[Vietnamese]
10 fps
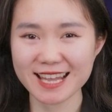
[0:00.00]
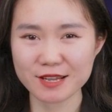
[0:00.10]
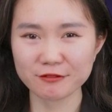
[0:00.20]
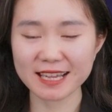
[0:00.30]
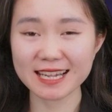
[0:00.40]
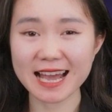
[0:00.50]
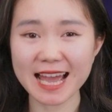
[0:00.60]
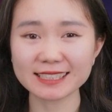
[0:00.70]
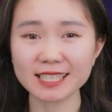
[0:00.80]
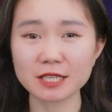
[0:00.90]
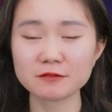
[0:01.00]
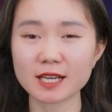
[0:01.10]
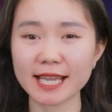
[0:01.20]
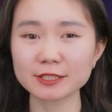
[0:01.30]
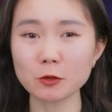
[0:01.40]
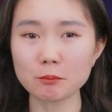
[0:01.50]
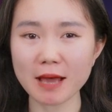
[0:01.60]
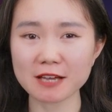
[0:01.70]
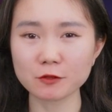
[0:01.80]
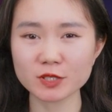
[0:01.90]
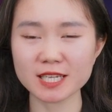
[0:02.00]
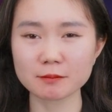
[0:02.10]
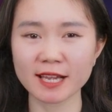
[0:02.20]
Vậy là anh Thiện vừa kết thúc 3 phút trình